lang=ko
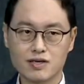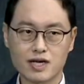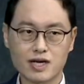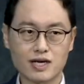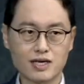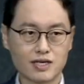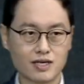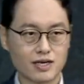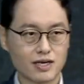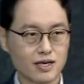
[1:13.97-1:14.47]
그게
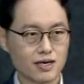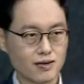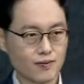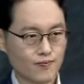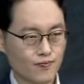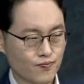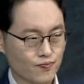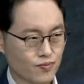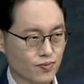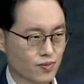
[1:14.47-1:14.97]
아니라
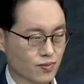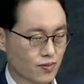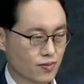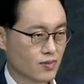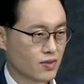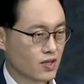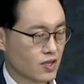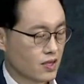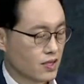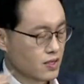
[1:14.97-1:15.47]

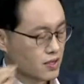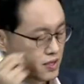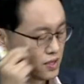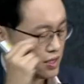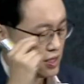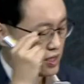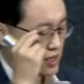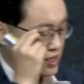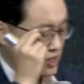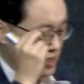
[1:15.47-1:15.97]

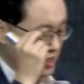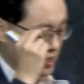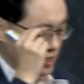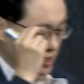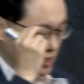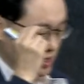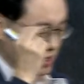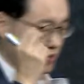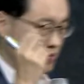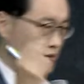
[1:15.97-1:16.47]

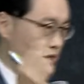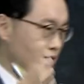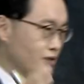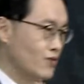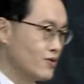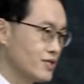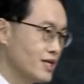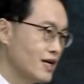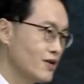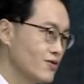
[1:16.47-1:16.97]
20,
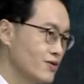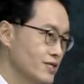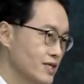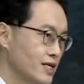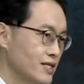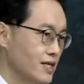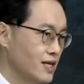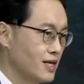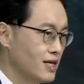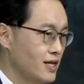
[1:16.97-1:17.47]
2040
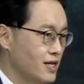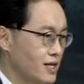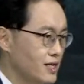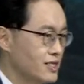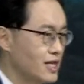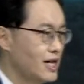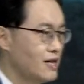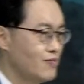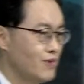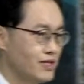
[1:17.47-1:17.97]
세대의
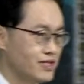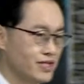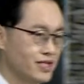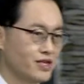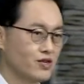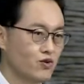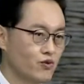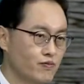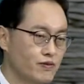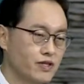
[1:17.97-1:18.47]
삶의 질을